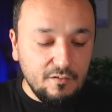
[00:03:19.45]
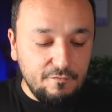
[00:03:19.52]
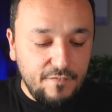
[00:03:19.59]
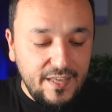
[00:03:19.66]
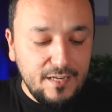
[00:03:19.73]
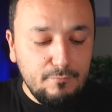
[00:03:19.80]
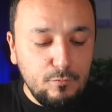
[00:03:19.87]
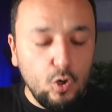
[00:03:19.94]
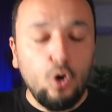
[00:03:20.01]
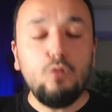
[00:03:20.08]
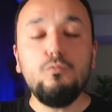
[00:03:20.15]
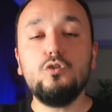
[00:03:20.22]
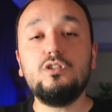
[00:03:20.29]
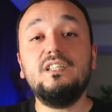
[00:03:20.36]
Verimli
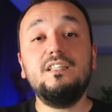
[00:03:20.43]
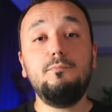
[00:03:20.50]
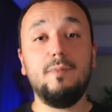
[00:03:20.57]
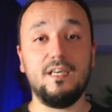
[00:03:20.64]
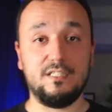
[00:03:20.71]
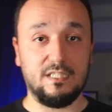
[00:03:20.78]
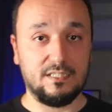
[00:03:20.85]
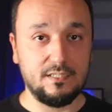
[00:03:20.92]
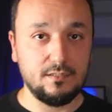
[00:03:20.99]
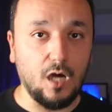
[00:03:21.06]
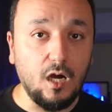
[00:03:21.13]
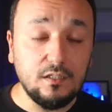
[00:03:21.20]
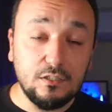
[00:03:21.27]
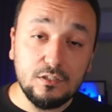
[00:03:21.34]
olmuyorsa gitmeyeceksin.
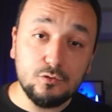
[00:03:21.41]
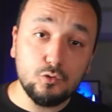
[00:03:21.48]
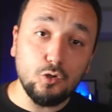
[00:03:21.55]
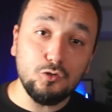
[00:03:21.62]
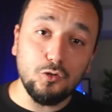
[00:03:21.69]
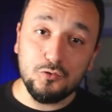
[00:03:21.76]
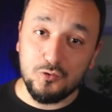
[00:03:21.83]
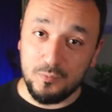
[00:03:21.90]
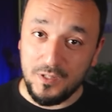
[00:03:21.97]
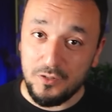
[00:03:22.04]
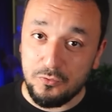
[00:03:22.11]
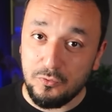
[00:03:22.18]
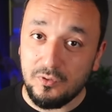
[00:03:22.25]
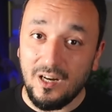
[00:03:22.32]
Artık son
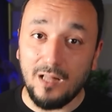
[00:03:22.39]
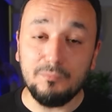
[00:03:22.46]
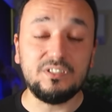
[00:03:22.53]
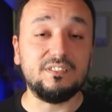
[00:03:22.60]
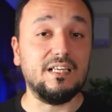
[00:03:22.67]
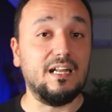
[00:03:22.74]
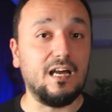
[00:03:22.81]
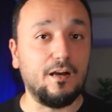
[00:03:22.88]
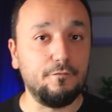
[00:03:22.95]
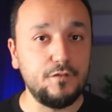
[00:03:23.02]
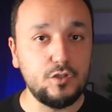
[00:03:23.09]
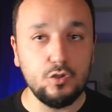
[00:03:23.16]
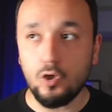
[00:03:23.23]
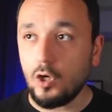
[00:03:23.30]
35 gün kalmış
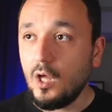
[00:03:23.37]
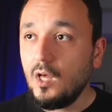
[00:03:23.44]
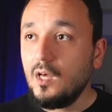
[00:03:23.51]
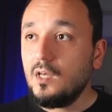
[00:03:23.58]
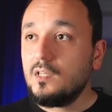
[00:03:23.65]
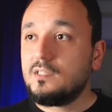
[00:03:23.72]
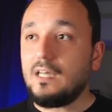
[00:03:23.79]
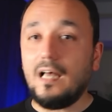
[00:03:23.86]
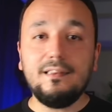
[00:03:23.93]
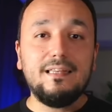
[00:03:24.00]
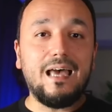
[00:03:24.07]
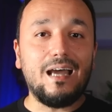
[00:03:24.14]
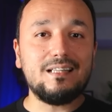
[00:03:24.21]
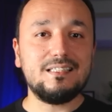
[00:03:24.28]
telafisi yok.
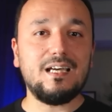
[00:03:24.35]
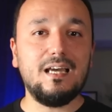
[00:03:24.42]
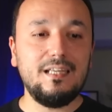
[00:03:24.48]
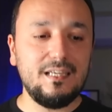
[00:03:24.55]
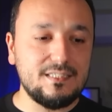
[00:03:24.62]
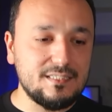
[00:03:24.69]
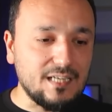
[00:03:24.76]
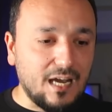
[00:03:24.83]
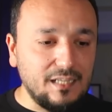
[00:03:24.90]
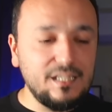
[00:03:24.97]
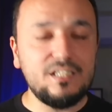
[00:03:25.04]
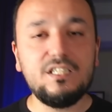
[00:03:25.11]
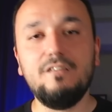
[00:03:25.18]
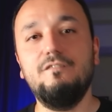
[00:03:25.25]
Sen dershaneye
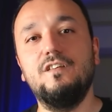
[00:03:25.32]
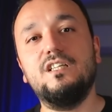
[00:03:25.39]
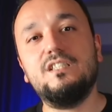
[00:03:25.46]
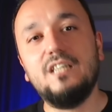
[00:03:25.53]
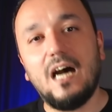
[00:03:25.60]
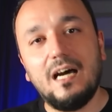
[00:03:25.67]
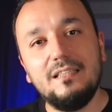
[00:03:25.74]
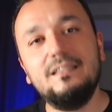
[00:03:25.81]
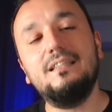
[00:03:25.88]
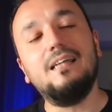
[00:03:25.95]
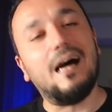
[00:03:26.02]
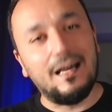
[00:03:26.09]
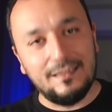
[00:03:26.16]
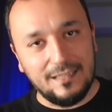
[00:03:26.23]
sadece vicdanını
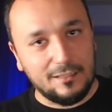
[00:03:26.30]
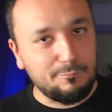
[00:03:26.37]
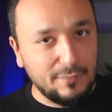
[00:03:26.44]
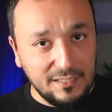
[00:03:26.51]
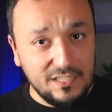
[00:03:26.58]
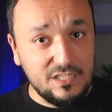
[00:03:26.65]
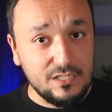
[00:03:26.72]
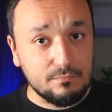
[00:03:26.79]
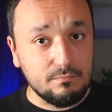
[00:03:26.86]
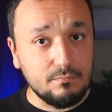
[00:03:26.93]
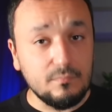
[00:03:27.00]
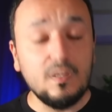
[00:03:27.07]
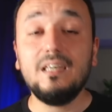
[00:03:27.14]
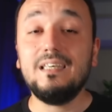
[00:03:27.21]
rahatlatmak için
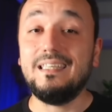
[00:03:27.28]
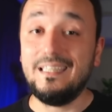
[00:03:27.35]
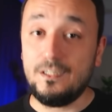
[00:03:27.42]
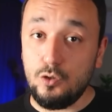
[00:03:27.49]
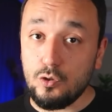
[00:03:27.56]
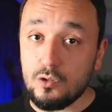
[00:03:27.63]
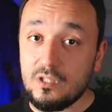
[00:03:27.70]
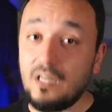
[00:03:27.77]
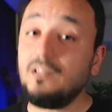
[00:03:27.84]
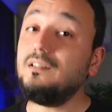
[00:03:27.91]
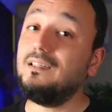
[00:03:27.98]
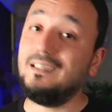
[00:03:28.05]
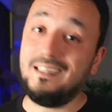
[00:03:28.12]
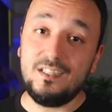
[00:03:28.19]
Gidiyorsan
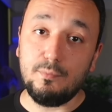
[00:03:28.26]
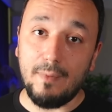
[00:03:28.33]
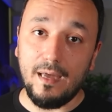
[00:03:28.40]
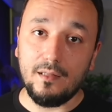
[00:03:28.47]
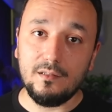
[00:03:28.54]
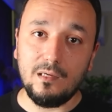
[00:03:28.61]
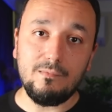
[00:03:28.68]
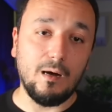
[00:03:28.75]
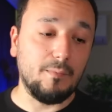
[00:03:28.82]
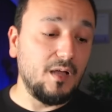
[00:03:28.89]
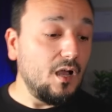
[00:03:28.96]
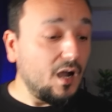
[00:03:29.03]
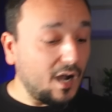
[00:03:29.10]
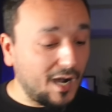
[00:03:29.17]
gitme. Tamam.
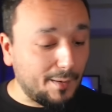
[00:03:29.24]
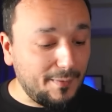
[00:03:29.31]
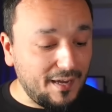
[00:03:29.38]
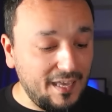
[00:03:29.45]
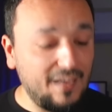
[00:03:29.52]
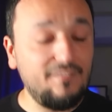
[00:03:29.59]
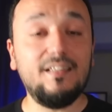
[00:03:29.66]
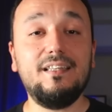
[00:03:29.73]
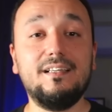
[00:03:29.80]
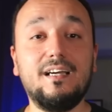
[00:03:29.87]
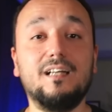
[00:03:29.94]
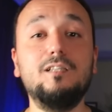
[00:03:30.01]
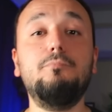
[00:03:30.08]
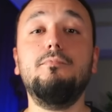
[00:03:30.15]
Ama evde de
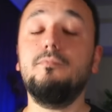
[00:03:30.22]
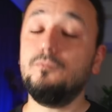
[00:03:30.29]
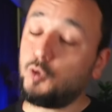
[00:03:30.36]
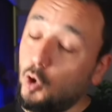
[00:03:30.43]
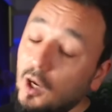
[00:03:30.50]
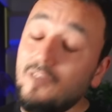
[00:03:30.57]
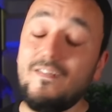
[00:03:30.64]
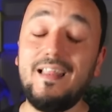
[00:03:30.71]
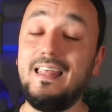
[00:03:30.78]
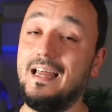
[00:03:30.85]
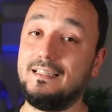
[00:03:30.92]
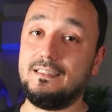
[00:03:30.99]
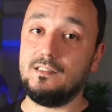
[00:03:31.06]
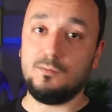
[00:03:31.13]
kalıp çok
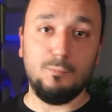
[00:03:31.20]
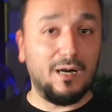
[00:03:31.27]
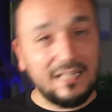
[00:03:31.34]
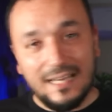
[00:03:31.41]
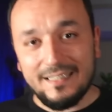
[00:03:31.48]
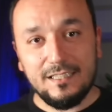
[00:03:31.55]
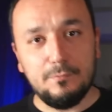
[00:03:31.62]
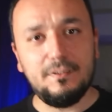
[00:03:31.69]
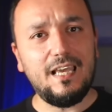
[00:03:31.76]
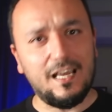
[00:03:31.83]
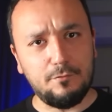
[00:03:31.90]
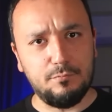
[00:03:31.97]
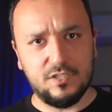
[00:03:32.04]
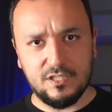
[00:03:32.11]
affedersiniz. Malak gibi de
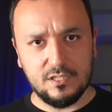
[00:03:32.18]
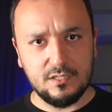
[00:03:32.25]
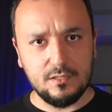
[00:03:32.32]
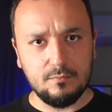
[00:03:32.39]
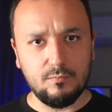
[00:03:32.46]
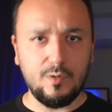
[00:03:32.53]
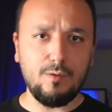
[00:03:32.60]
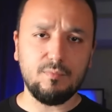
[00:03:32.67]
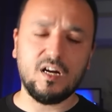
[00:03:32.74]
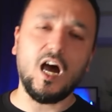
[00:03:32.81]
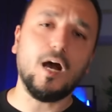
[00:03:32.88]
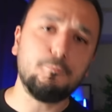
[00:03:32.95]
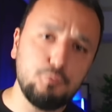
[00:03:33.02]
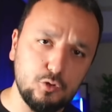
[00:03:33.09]
yatmayacağız. Tamam.
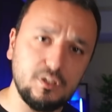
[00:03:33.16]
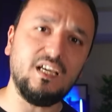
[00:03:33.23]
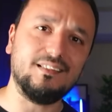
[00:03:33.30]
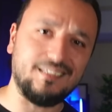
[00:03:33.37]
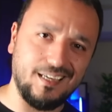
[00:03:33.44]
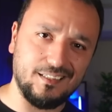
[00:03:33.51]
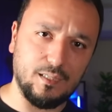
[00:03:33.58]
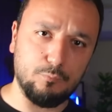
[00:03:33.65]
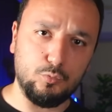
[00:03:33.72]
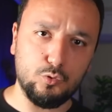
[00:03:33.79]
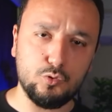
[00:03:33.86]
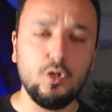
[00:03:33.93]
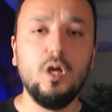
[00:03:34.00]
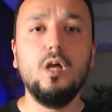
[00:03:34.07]
Karpuz da yata yata
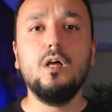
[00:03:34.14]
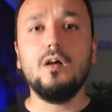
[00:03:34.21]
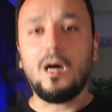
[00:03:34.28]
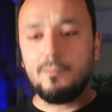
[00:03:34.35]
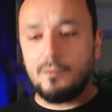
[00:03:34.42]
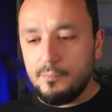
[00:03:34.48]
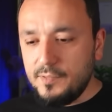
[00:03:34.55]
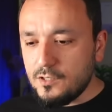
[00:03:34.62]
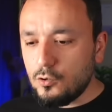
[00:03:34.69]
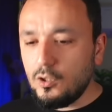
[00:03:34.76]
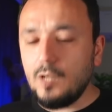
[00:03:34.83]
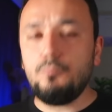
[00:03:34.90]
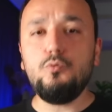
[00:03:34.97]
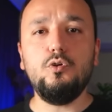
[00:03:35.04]
büyür. Ama biz
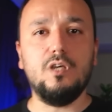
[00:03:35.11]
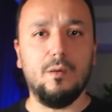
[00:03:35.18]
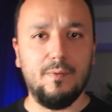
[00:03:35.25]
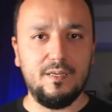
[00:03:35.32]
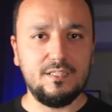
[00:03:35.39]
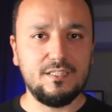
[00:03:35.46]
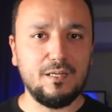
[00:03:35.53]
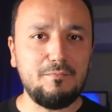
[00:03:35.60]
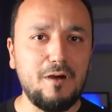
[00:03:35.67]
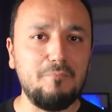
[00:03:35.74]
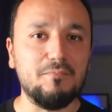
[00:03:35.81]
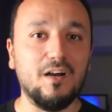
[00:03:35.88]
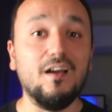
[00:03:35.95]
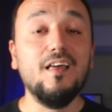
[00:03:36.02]
öyle büyüyemeyiz.
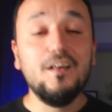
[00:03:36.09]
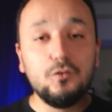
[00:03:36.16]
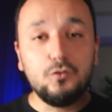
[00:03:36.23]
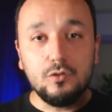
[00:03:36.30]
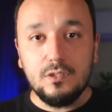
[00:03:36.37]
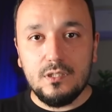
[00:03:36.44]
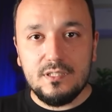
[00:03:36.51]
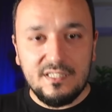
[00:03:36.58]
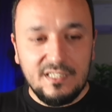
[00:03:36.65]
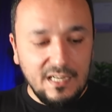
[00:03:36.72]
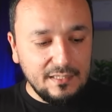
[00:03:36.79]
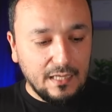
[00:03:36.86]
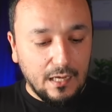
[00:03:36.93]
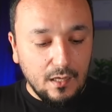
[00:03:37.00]
Tamam mı?
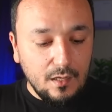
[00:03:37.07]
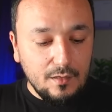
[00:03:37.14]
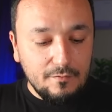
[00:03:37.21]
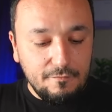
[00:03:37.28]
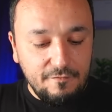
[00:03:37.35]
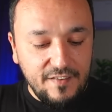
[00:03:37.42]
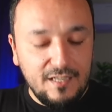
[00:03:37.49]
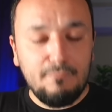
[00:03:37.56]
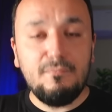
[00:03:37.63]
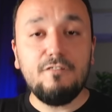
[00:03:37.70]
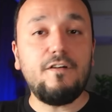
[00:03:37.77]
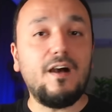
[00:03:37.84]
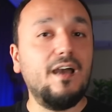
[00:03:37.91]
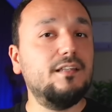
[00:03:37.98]
Dolayısıyla da
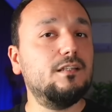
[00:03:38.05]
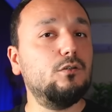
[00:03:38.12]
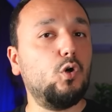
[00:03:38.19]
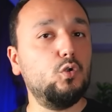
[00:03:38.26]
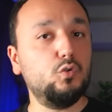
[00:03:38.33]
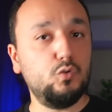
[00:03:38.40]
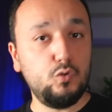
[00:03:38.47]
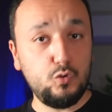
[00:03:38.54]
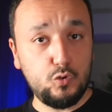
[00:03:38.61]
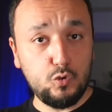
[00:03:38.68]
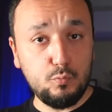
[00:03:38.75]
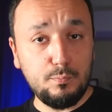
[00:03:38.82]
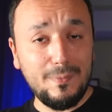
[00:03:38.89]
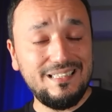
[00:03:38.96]
verimli faydalı olduğunu
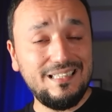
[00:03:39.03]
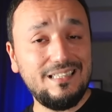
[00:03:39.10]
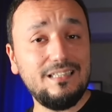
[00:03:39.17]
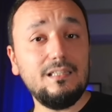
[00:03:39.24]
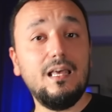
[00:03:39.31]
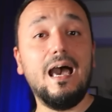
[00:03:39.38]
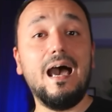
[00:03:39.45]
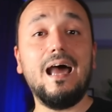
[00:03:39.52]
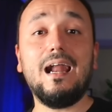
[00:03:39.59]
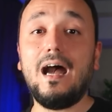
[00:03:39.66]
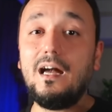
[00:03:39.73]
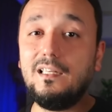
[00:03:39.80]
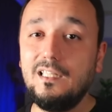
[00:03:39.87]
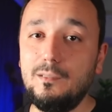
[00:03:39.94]
düşünmediğin
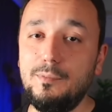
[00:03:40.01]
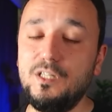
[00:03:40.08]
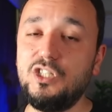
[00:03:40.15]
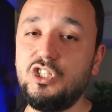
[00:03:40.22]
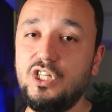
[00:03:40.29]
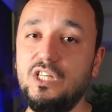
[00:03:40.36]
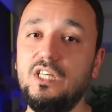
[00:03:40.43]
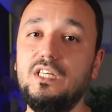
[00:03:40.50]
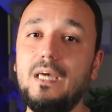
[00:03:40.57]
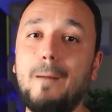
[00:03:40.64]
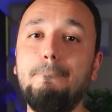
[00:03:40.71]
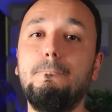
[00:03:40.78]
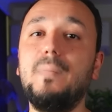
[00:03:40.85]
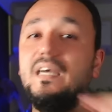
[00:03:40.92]
herhangi bir şeyi
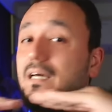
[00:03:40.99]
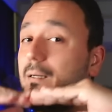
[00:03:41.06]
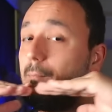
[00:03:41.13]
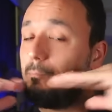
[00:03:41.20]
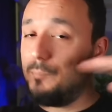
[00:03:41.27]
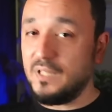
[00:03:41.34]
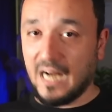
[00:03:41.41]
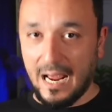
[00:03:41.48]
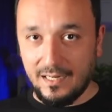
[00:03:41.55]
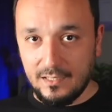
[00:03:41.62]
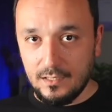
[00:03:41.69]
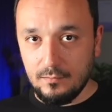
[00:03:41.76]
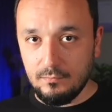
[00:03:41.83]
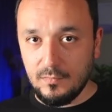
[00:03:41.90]
yapmayı
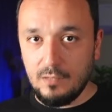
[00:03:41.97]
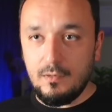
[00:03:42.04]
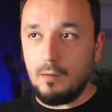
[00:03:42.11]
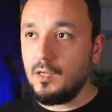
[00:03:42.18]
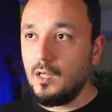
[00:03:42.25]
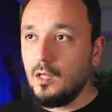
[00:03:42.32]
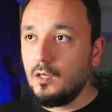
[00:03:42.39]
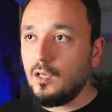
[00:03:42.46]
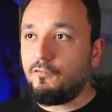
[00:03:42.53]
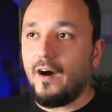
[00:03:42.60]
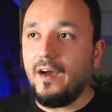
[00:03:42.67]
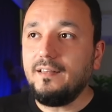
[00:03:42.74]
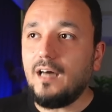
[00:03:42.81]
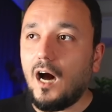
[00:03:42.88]
bırak. Tamam. Ya
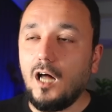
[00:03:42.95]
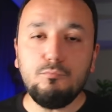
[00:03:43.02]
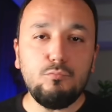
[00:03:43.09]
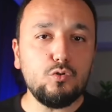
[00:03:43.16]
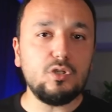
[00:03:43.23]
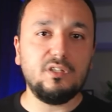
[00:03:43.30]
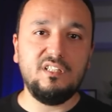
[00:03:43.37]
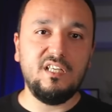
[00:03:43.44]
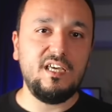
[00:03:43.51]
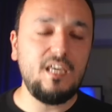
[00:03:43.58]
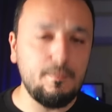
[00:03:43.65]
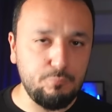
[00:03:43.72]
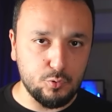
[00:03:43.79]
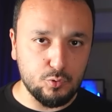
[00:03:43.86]
fayda almıyorsan niye
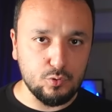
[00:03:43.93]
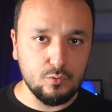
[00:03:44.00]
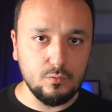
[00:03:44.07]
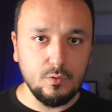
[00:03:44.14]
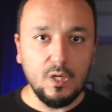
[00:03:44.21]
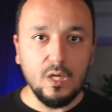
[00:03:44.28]
yapıyorsun?